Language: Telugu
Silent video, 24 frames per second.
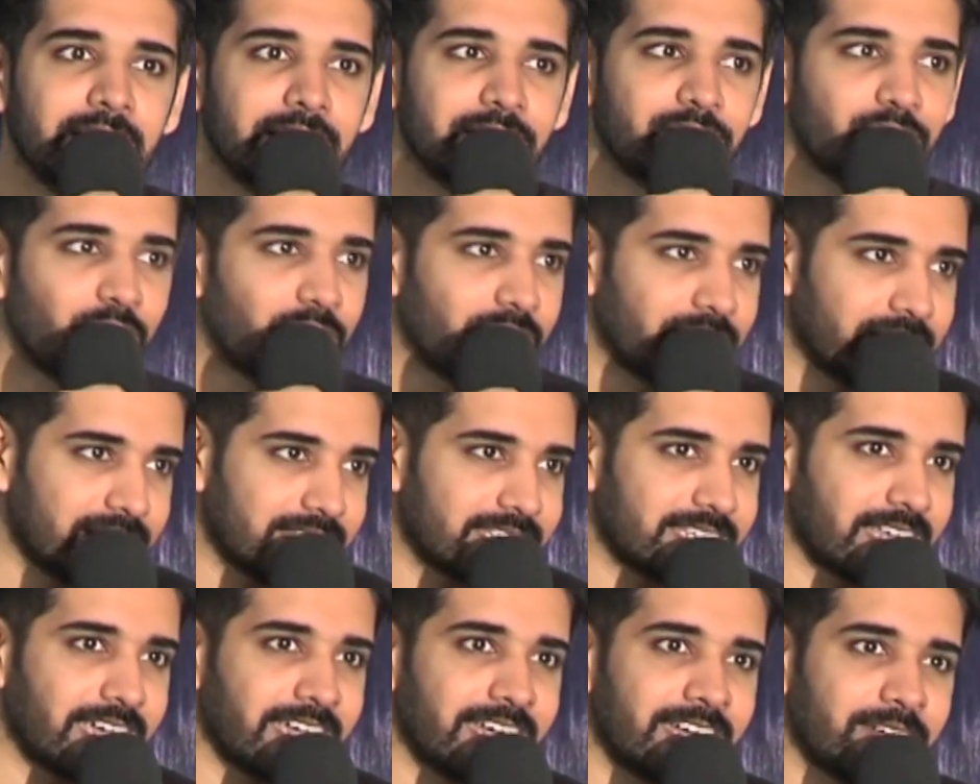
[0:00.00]
ఈజ్ ఆల్రెడీ
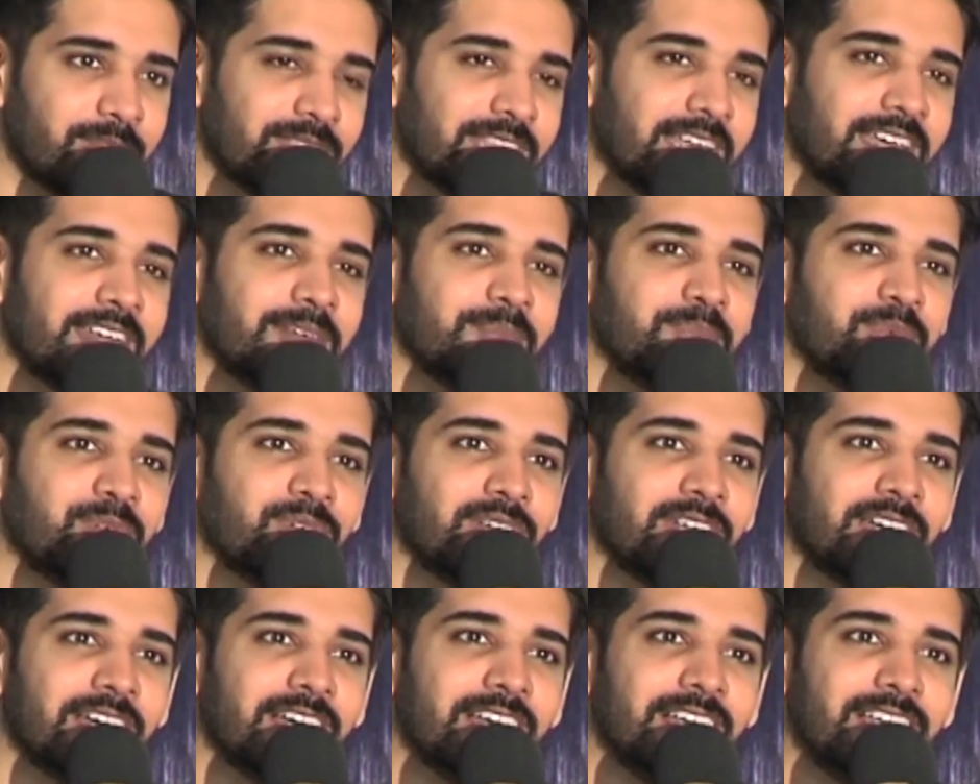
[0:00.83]
సైన్ విత్
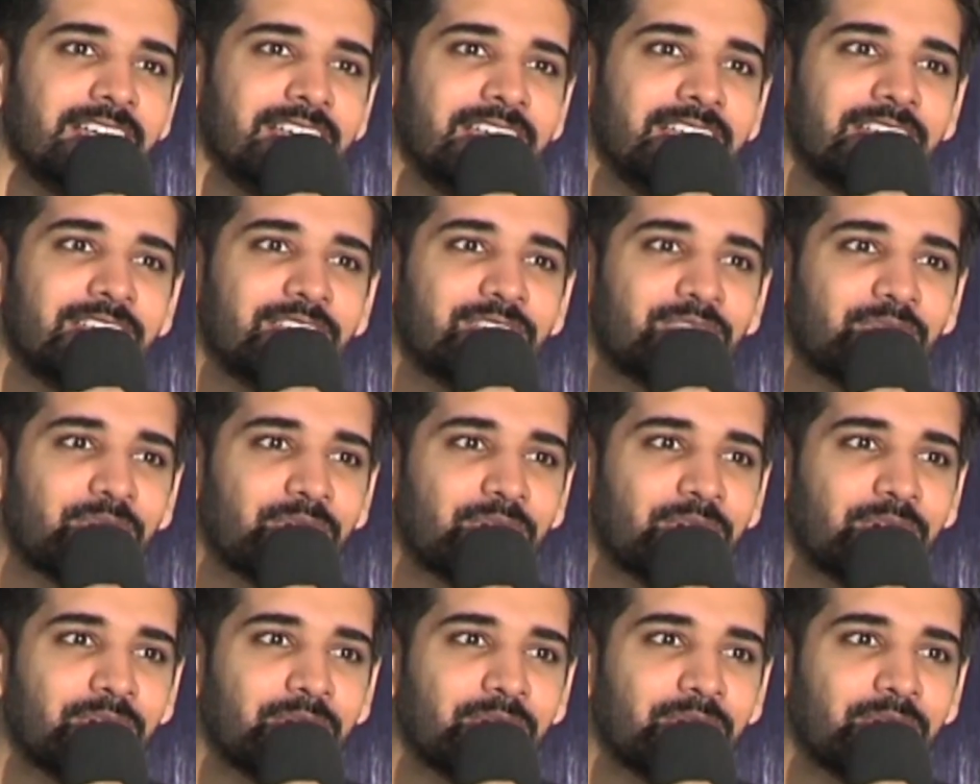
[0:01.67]
అనుపూర్ణ సో